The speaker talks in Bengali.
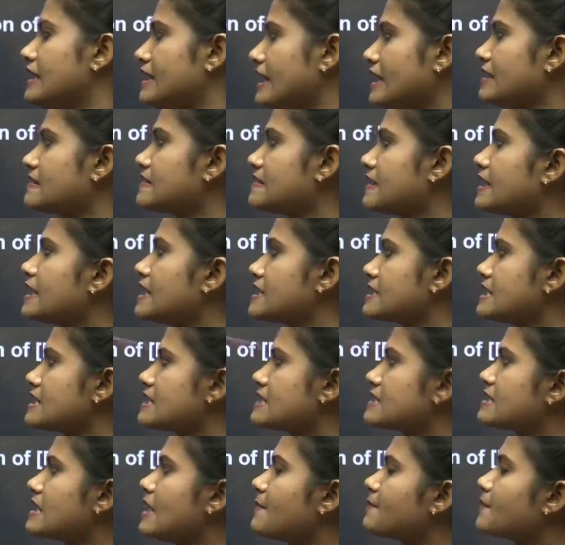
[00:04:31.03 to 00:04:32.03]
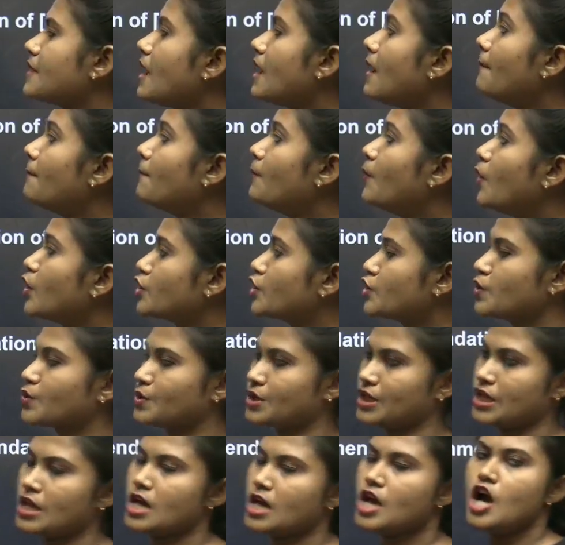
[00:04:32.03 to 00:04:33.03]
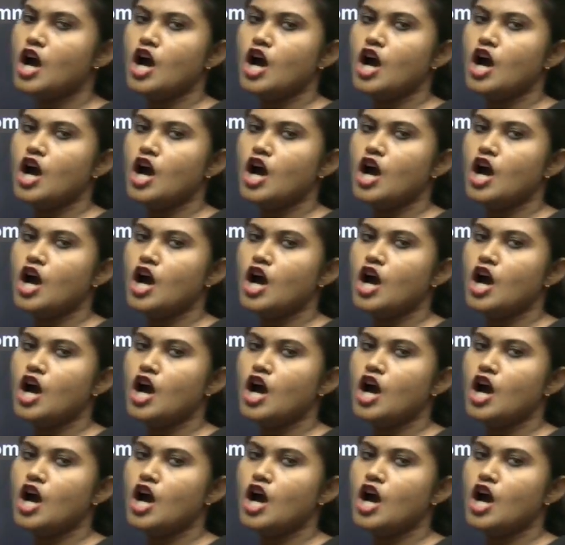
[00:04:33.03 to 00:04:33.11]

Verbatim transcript: নেক্সট এগিয়ে যাচ্ছি আমরা মোটো কি